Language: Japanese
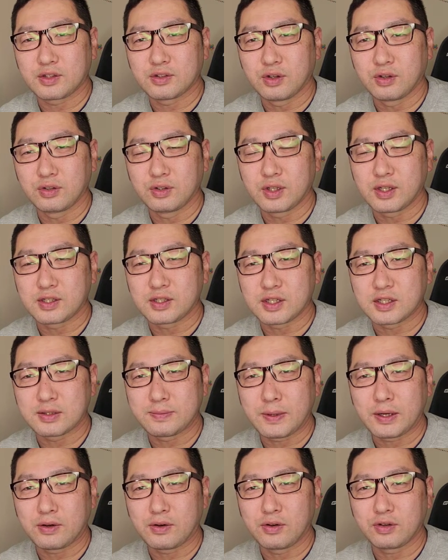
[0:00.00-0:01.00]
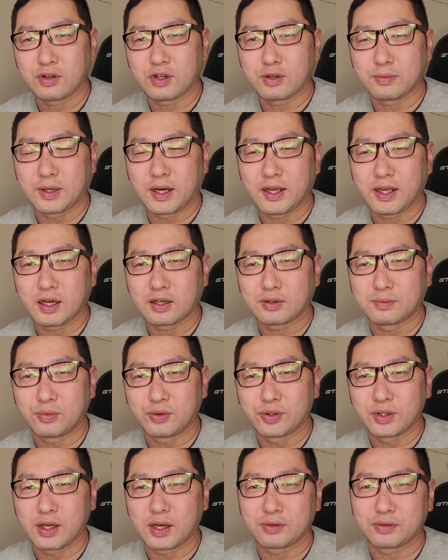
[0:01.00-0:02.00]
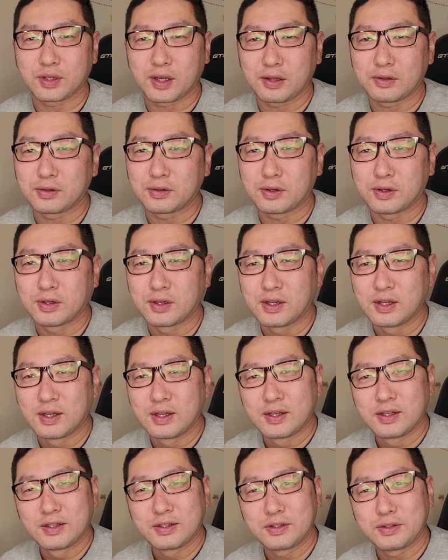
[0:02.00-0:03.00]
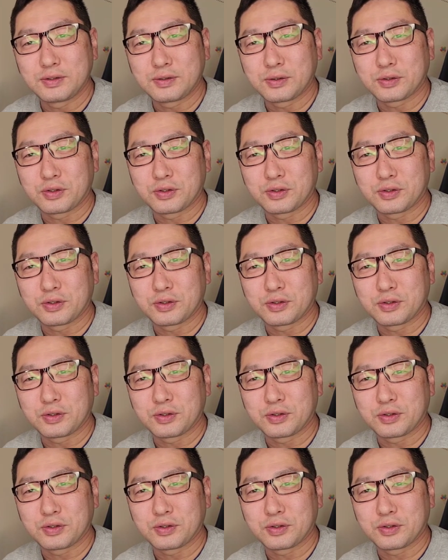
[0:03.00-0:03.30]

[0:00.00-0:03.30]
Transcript: 既存のですね、スパコンよりも早く問題を解けるという